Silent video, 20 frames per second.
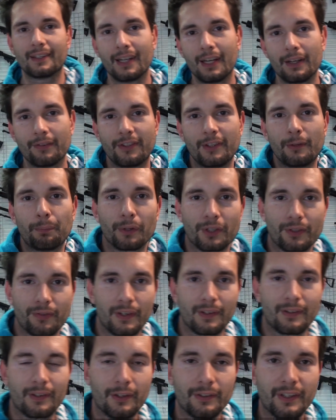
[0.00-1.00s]
telewizji
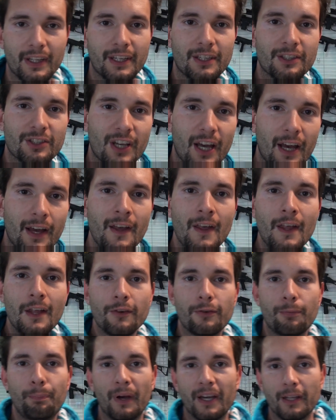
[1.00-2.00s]
poświęconej grze
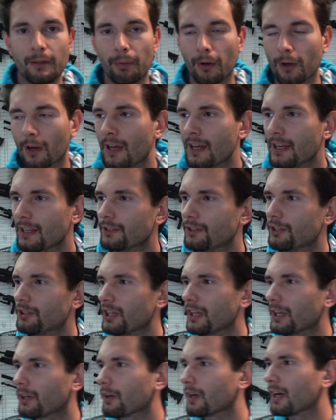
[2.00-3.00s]
w paintball.
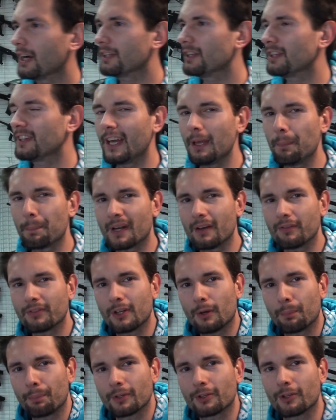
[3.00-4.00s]
Dzisiaj kochani
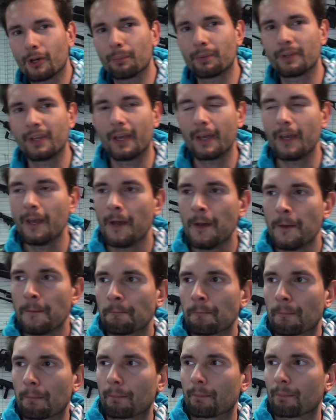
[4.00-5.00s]
najprawdopodobniej
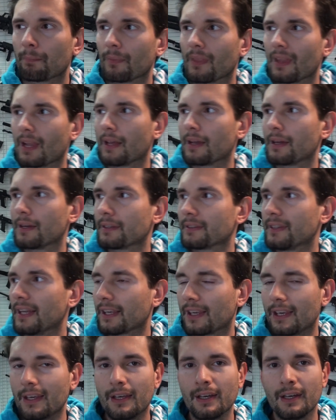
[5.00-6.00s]
mm,
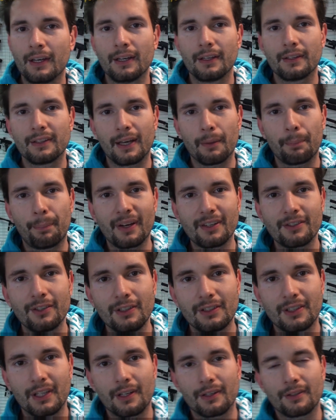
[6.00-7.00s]
taki najbardziej
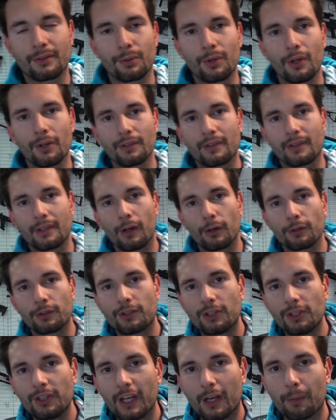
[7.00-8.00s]
interesujący
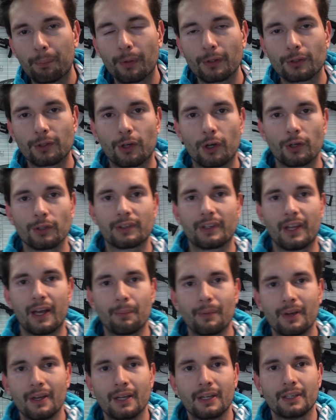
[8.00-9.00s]
odcinek pod
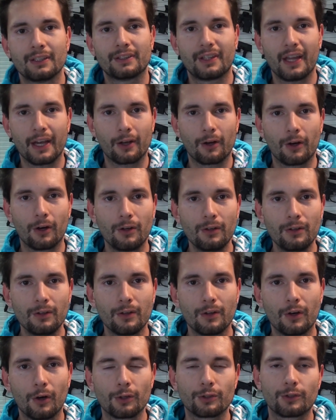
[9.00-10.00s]
kątem tego,
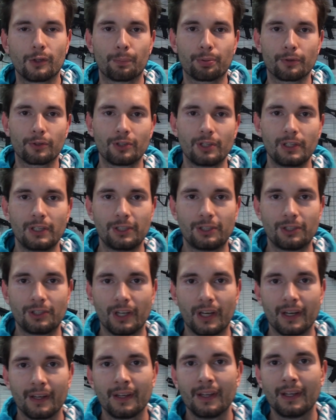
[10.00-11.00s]
o co
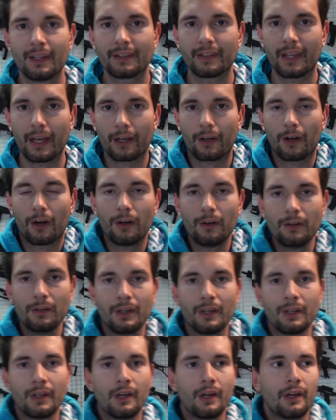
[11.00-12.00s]
prosiliście. Tego,
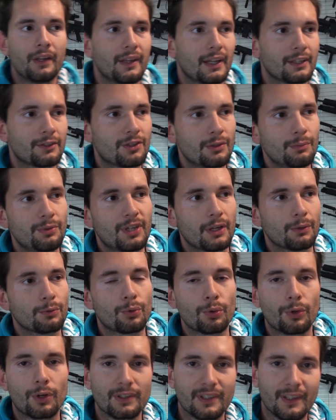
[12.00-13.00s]
nad czym się
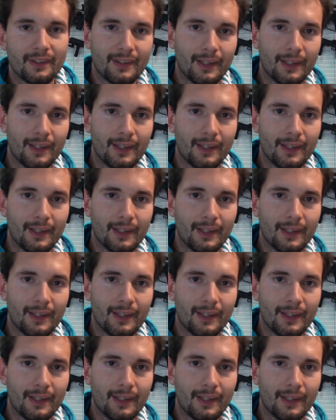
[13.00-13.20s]
długo